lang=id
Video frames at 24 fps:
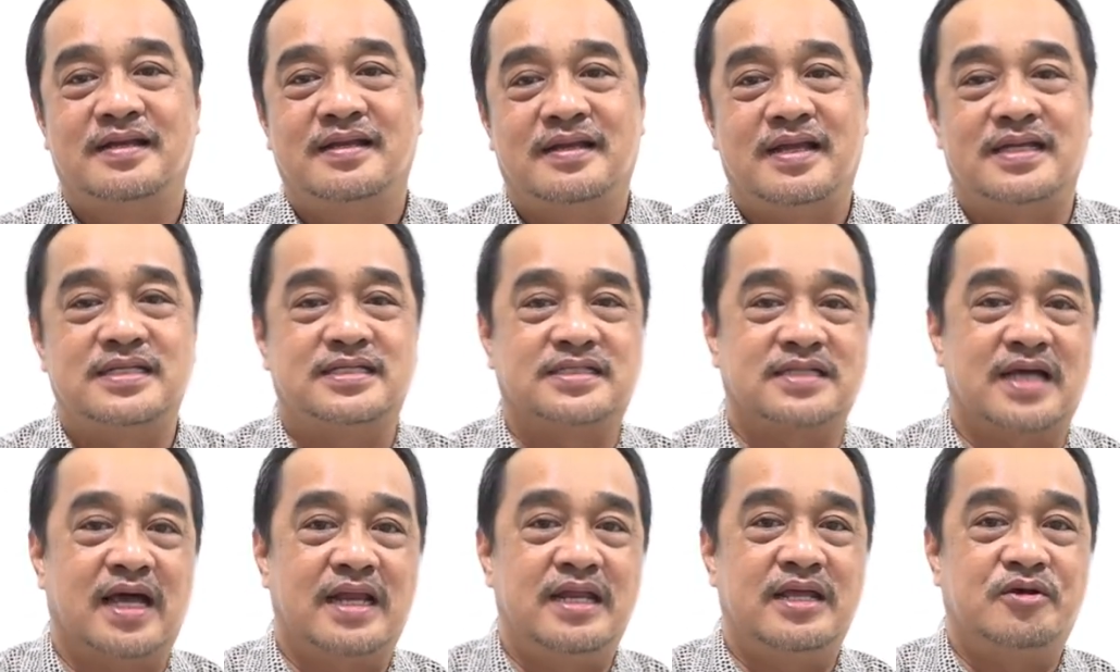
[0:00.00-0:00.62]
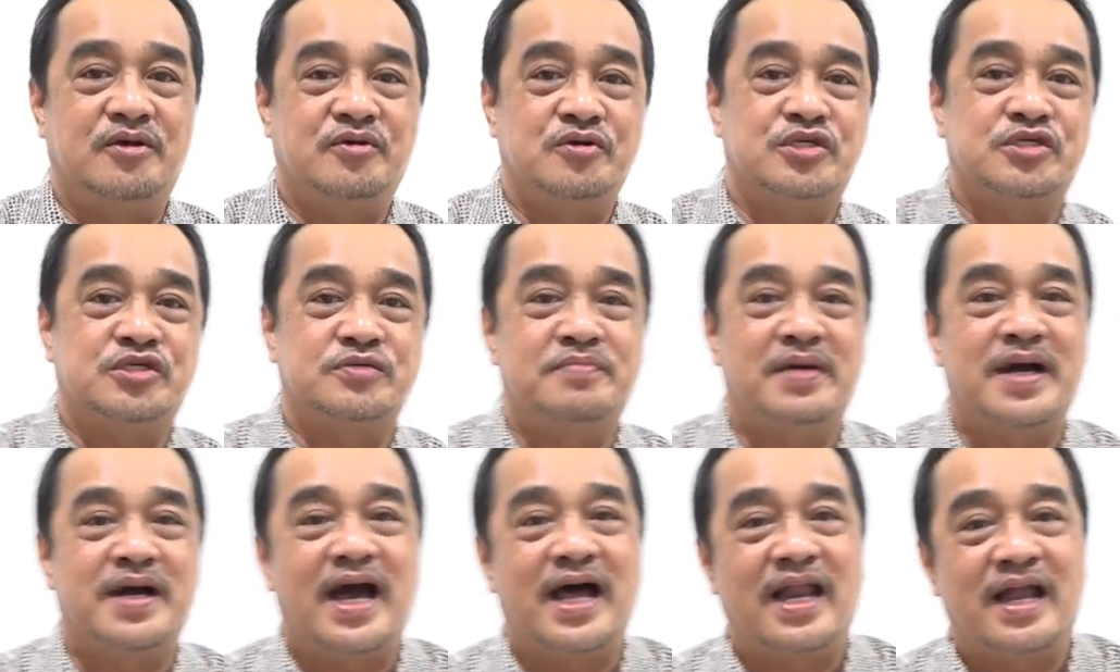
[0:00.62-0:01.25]
dan sekaligus
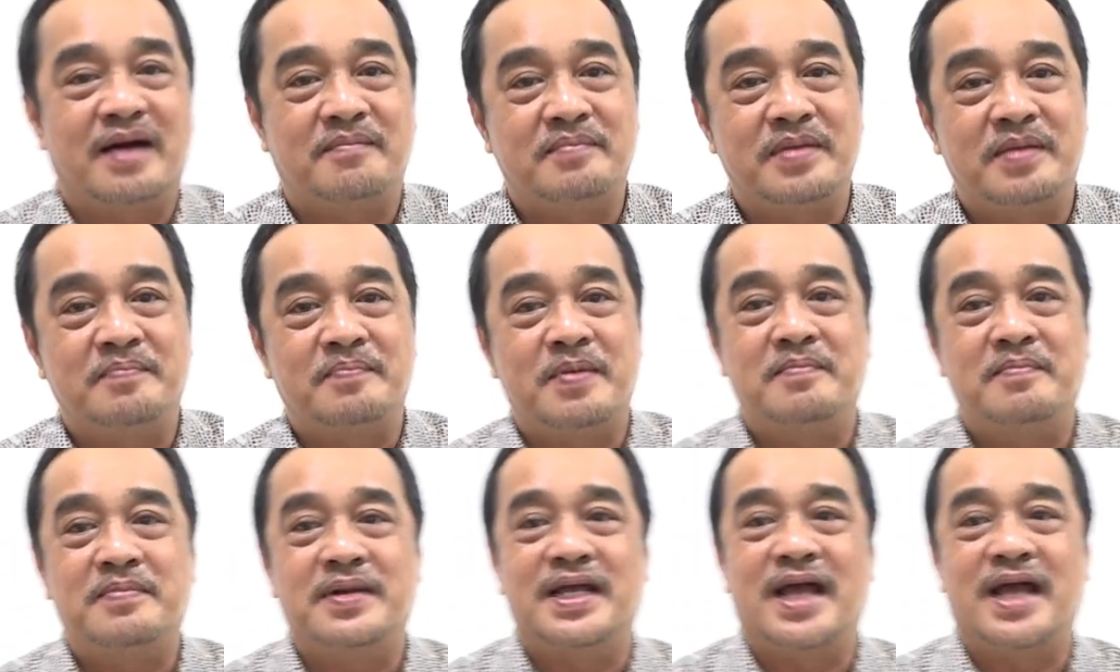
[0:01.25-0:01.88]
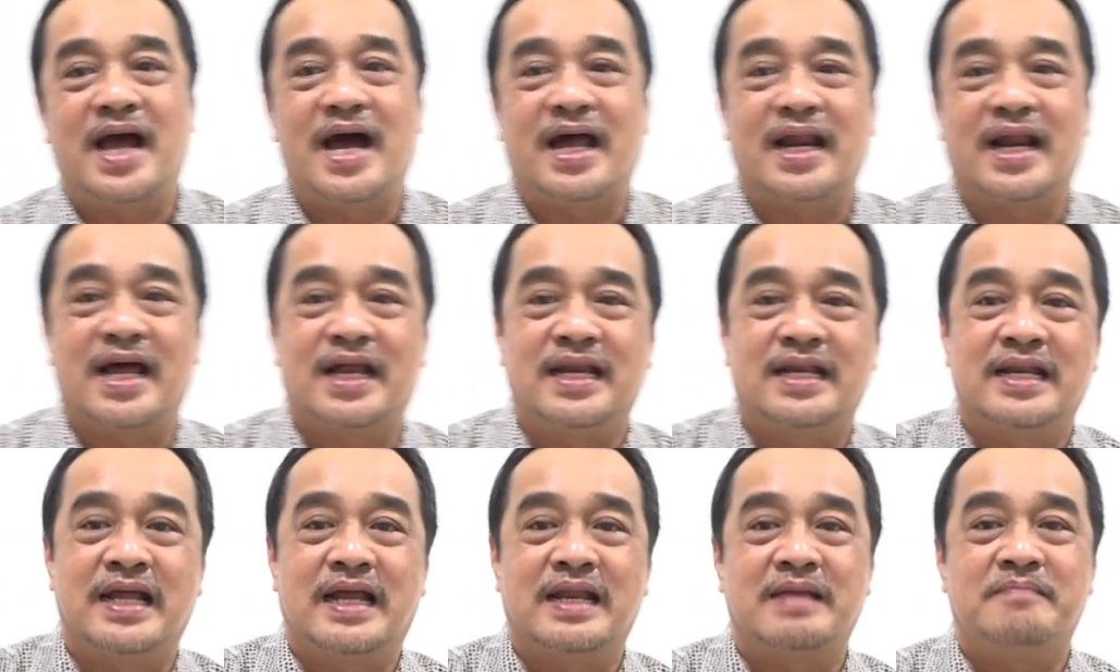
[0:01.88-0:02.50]
mengalami
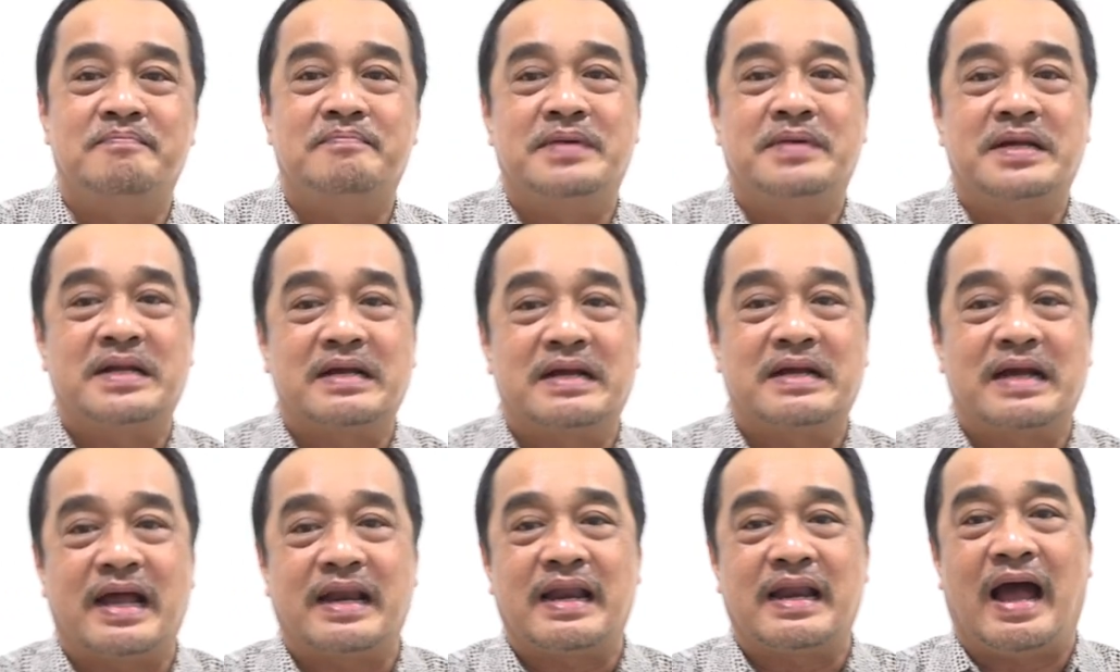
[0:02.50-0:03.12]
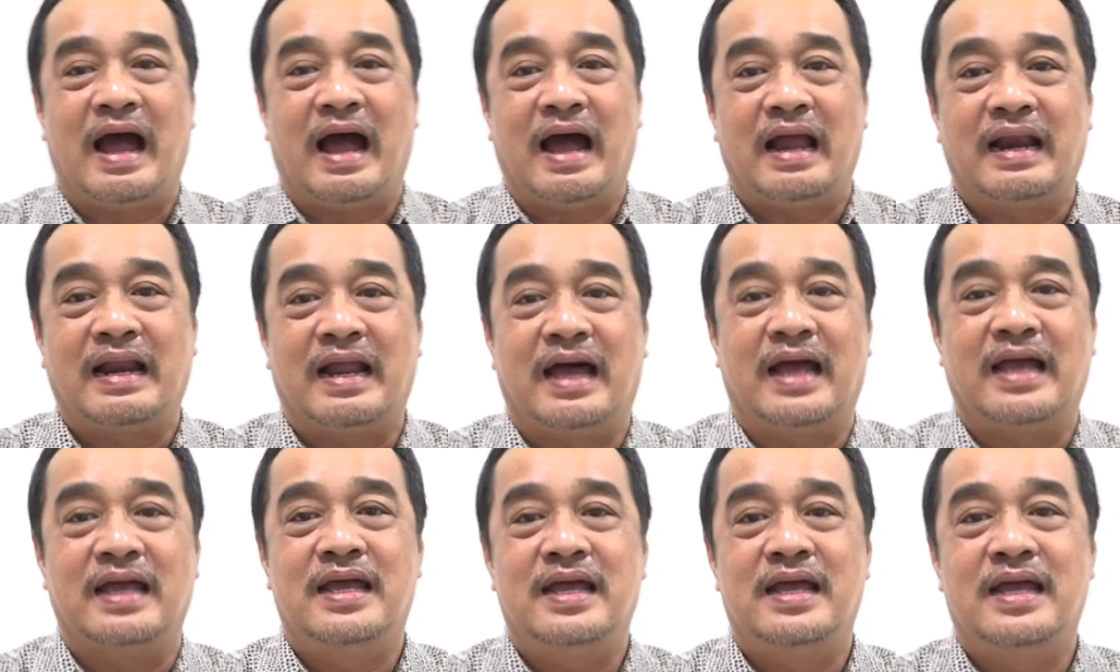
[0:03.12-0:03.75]
pemeliharaan dari berkat
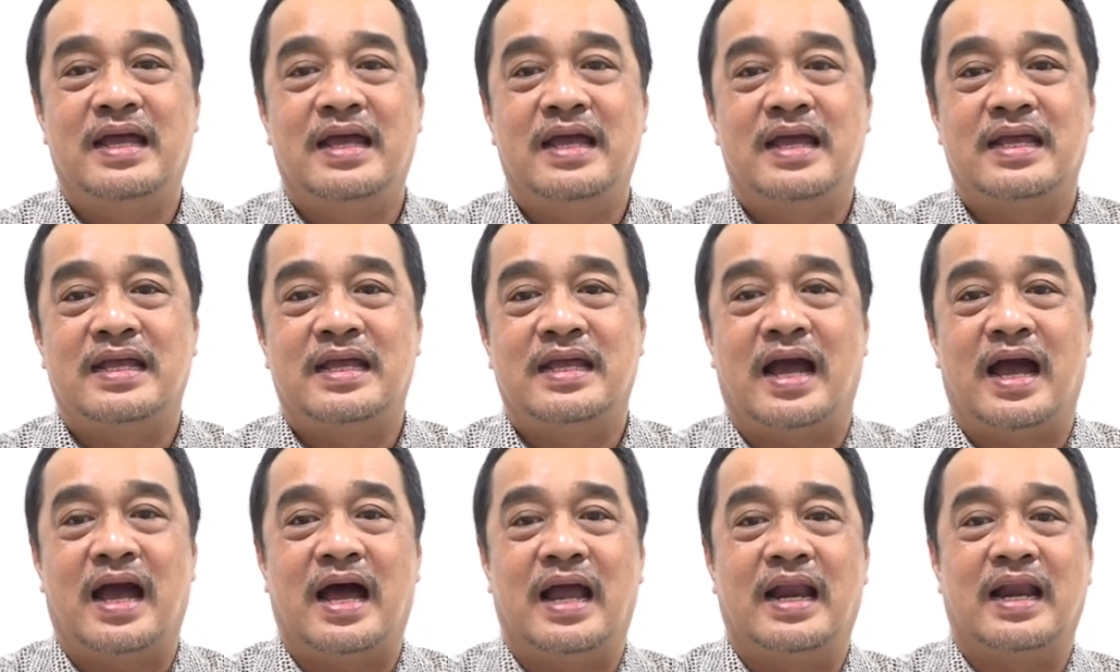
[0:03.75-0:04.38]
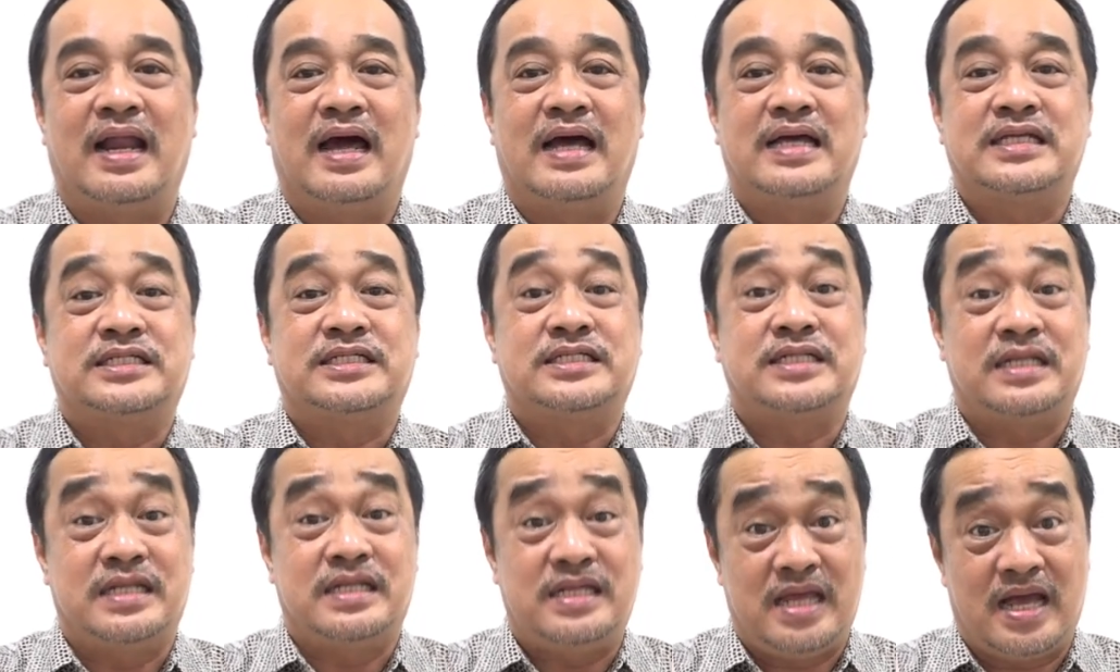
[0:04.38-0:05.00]
Allah yang Allah
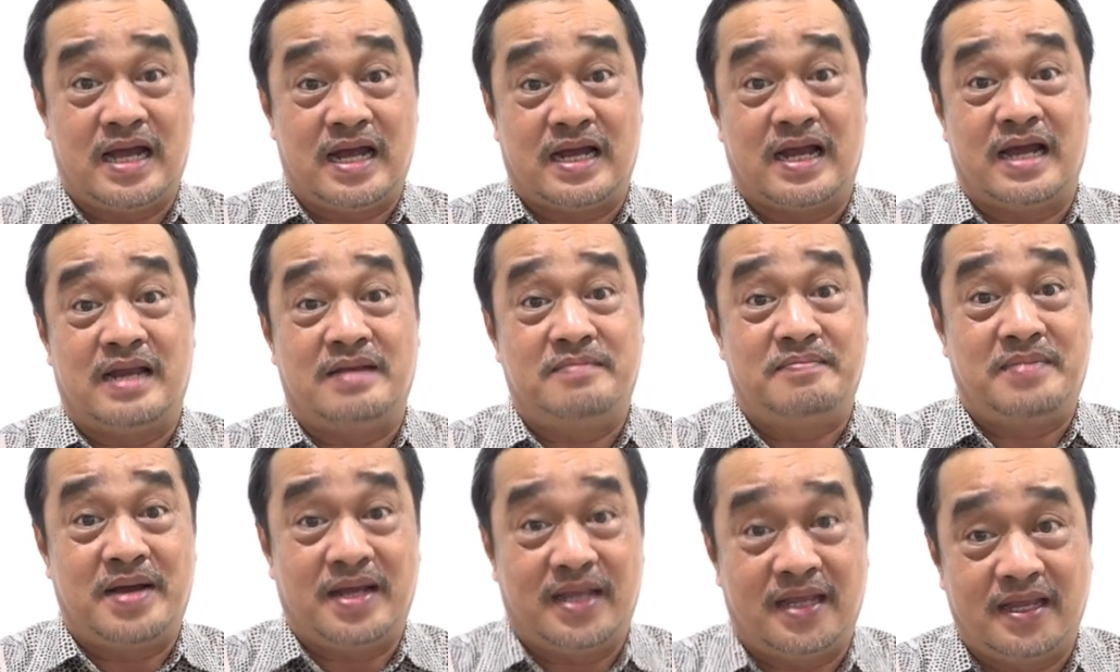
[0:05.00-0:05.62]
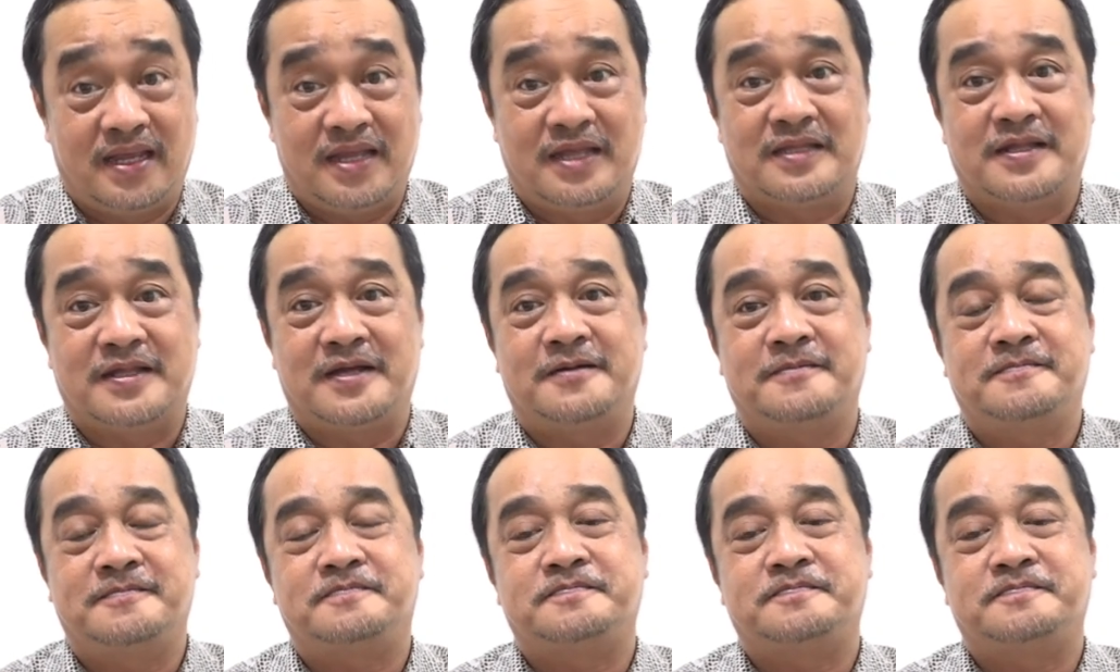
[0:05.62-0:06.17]
sediakan bagi kita.